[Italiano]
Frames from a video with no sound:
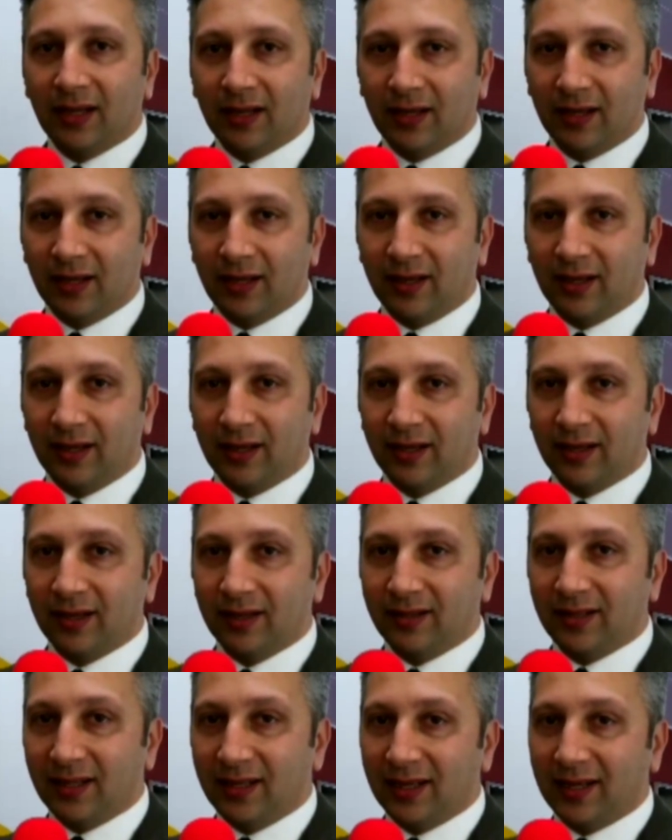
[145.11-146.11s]

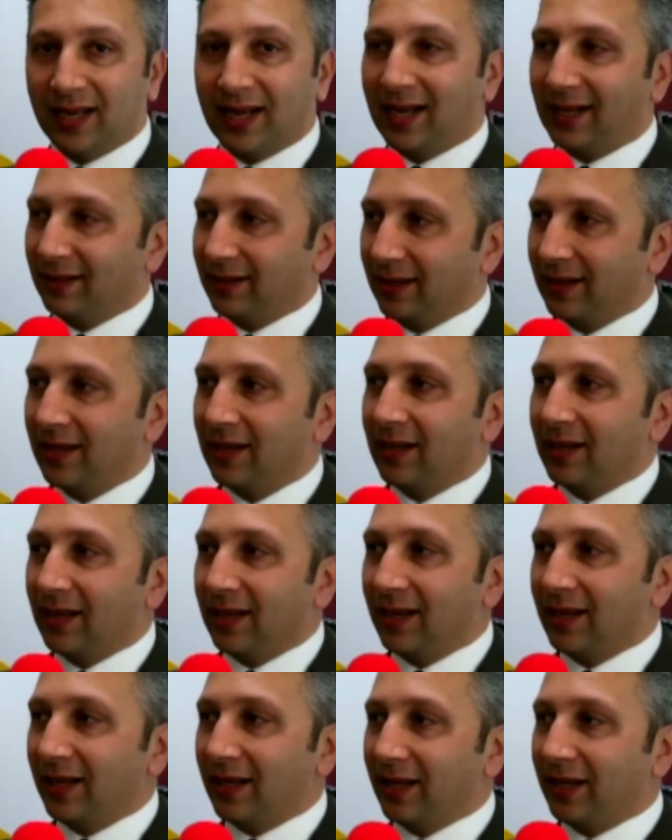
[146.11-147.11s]
eh, dedicate
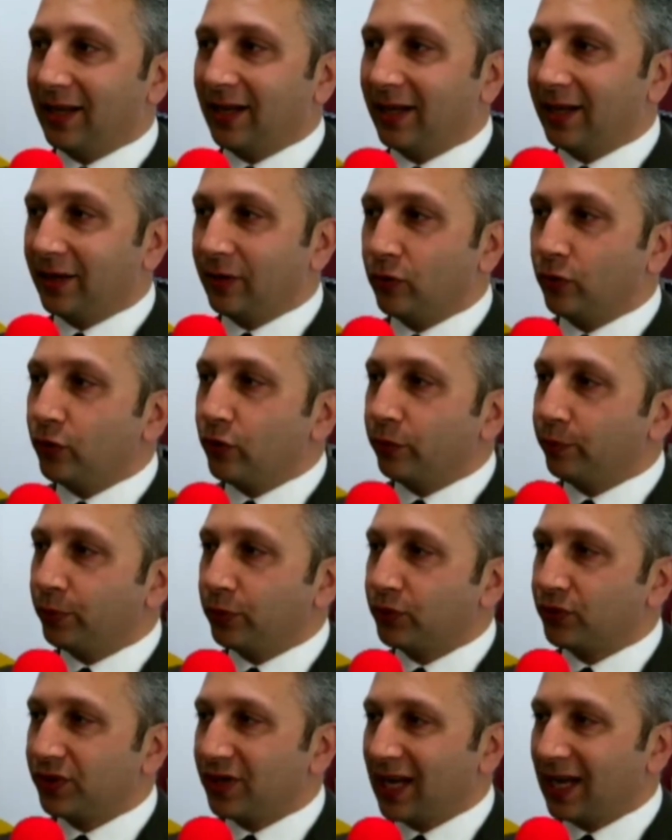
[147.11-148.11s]
e noi non
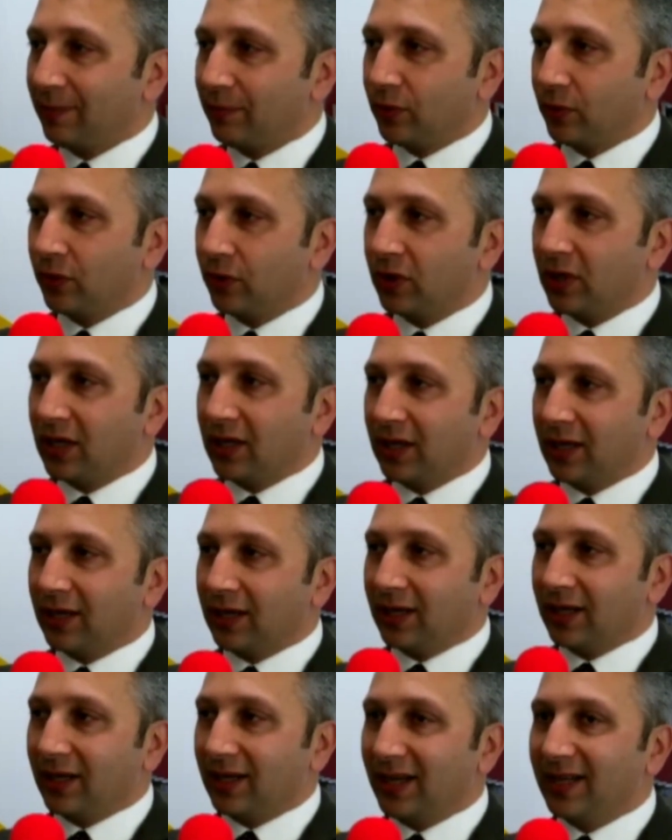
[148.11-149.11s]
possiamo
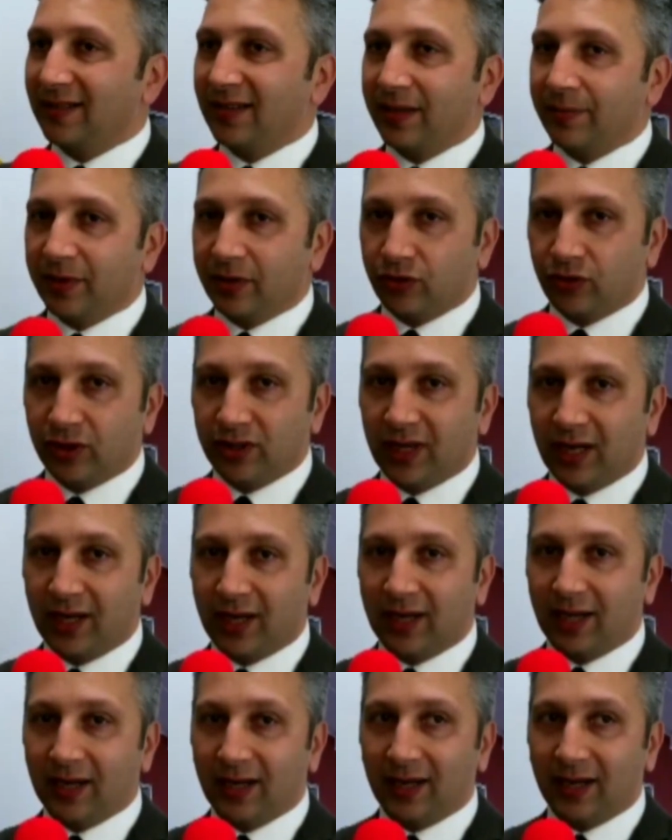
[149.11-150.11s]
eh, esimerci
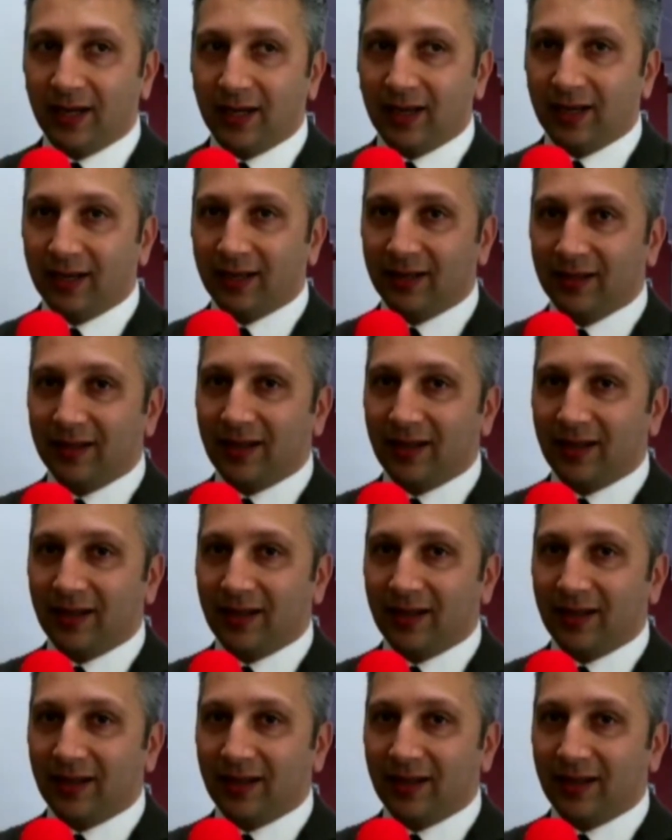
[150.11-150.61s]
da,